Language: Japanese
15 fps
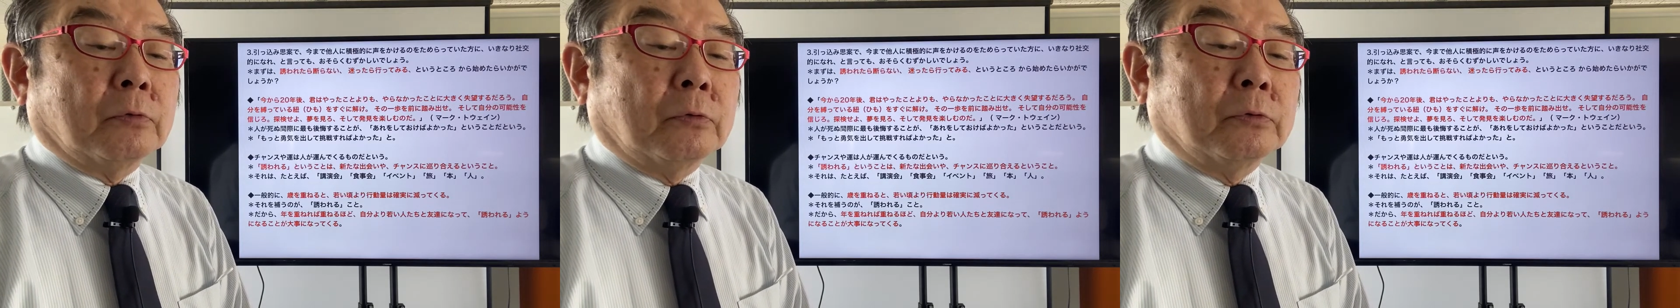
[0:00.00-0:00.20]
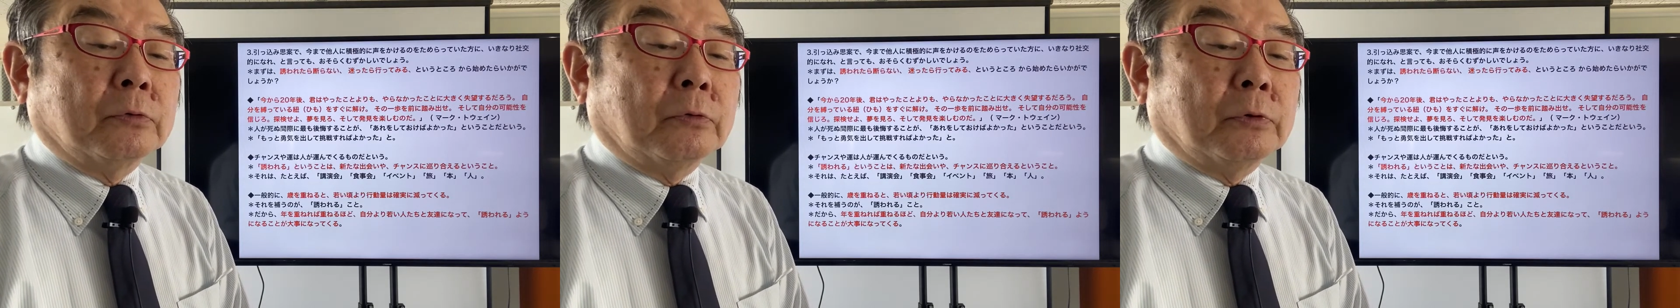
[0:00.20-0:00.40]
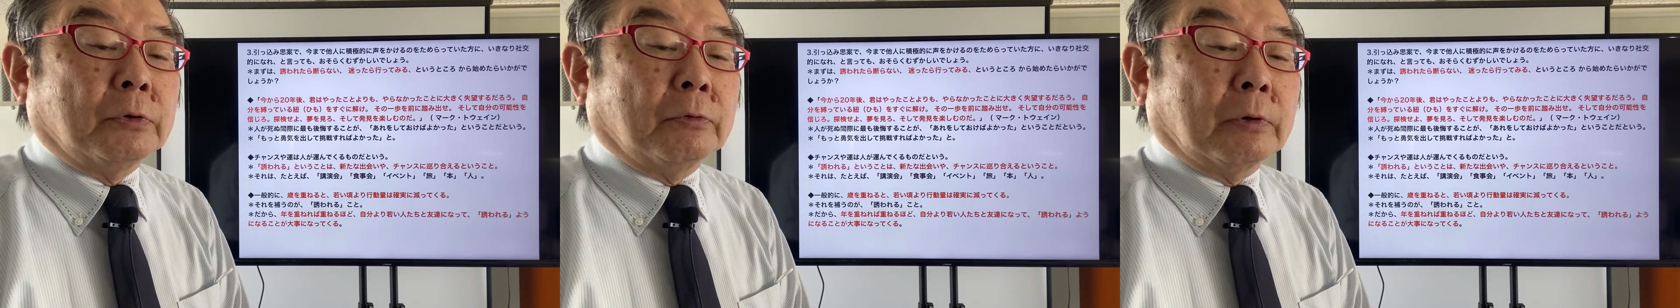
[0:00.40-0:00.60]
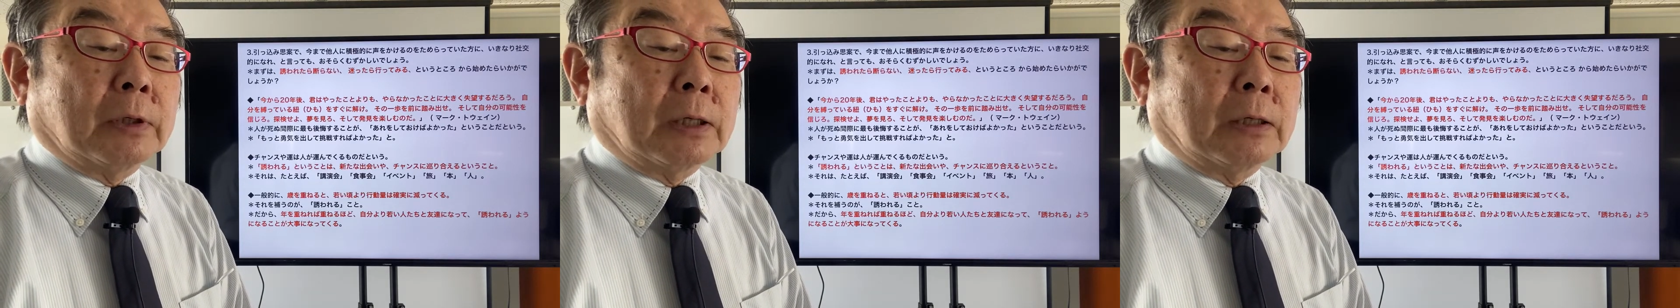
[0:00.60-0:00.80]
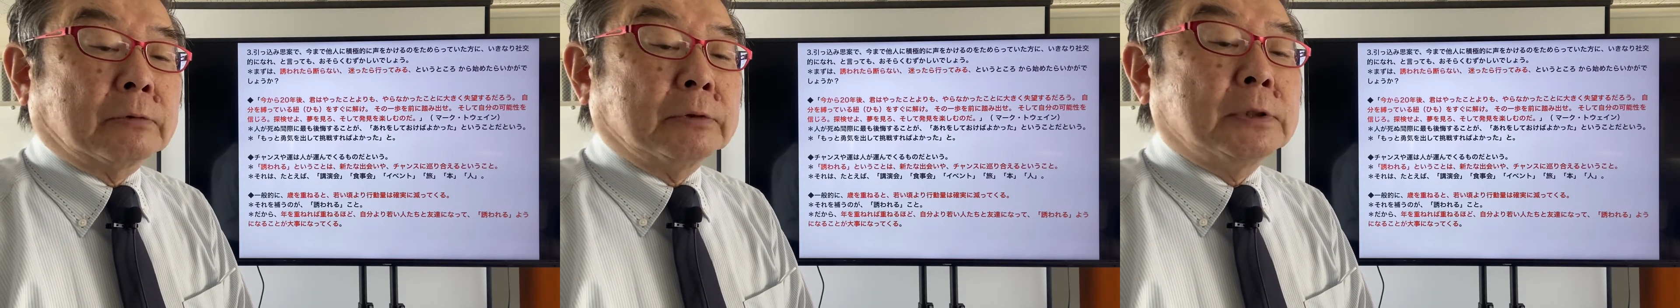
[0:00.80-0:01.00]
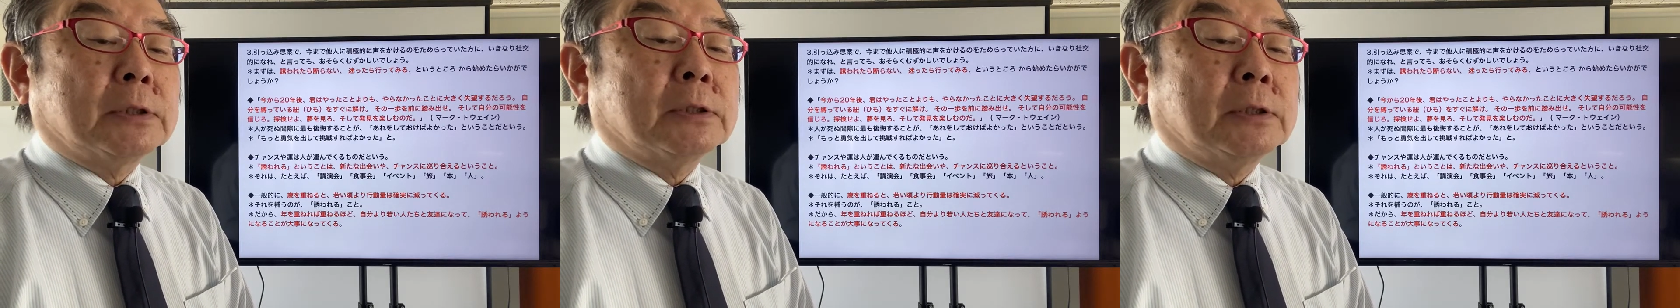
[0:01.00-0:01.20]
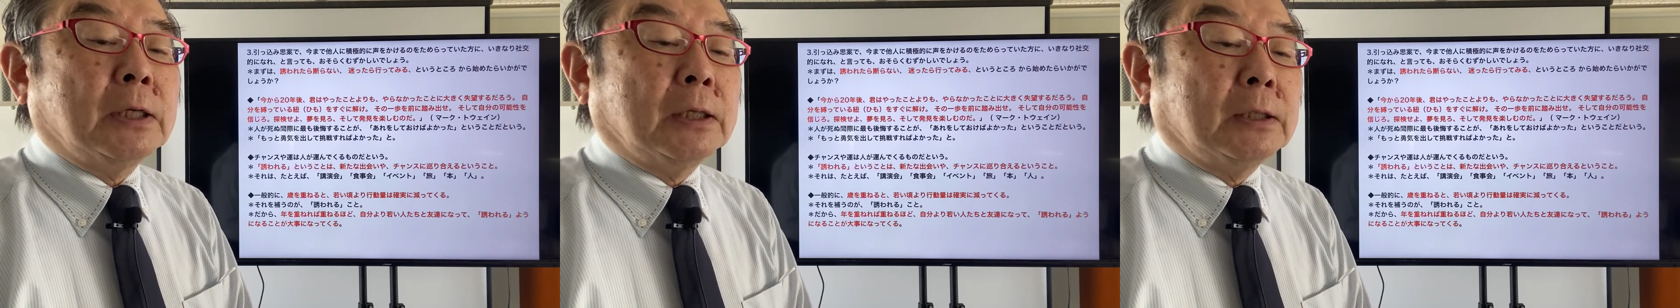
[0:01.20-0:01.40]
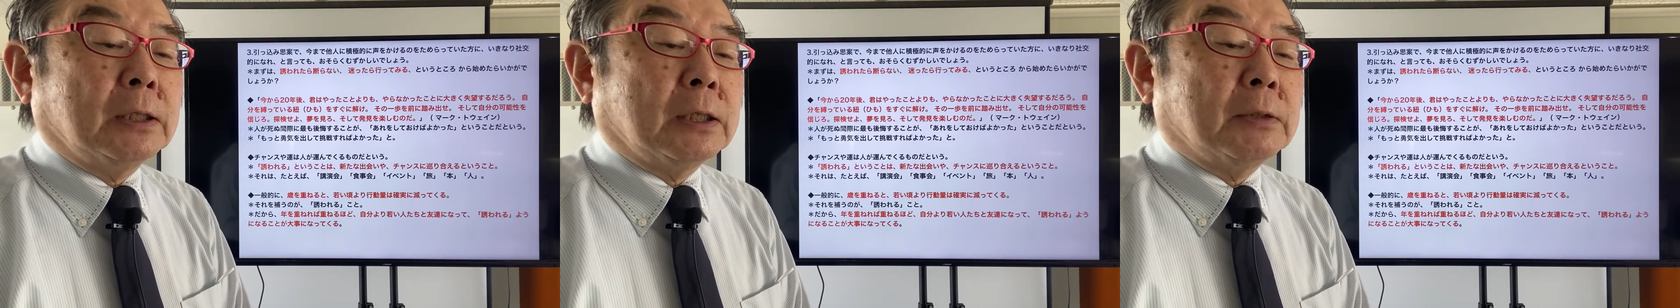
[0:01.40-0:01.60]
行動量は確実に
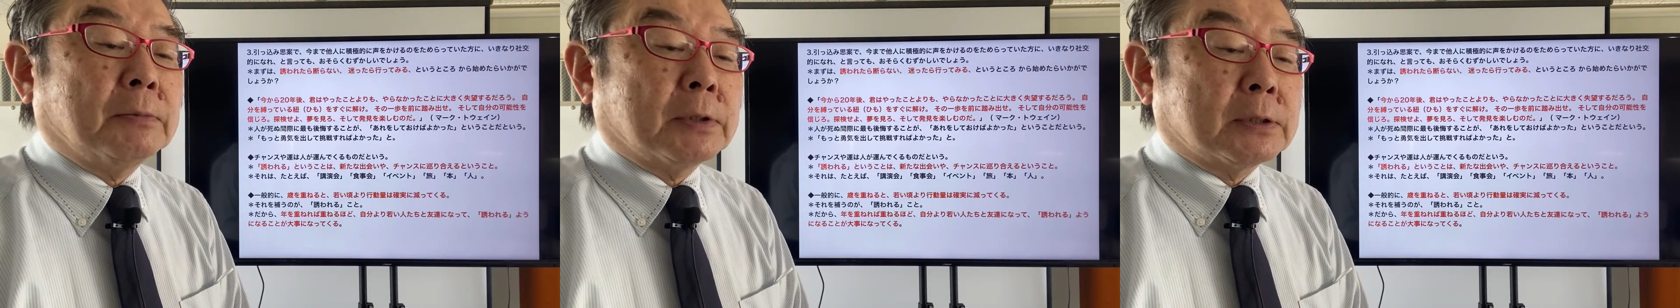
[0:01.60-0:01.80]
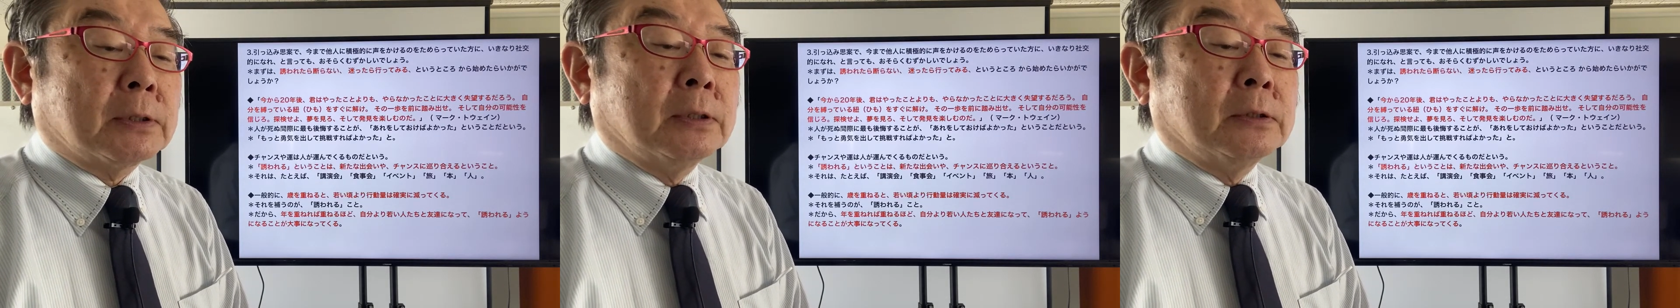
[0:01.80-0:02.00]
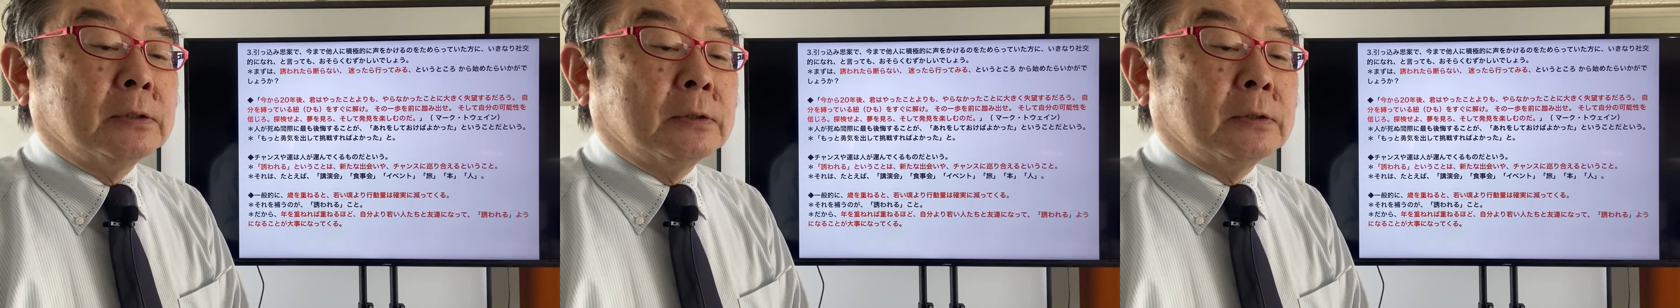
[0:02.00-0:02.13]
減ってきます